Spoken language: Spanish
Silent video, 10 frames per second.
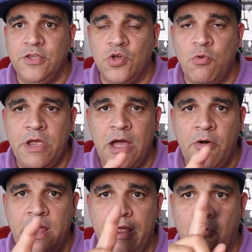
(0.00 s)
Yo voy
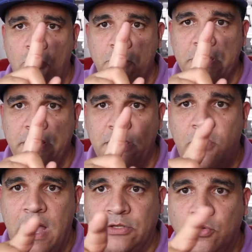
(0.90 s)
ahora con mi
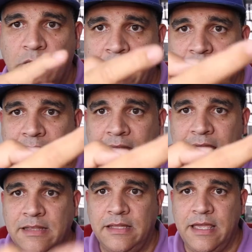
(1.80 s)
dedo a tocar el
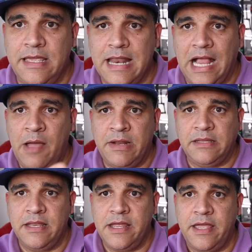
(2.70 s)
lente y la cámara
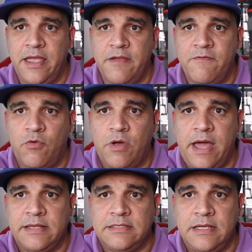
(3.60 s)
tiene que
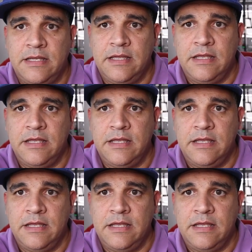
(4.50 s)
enfocarse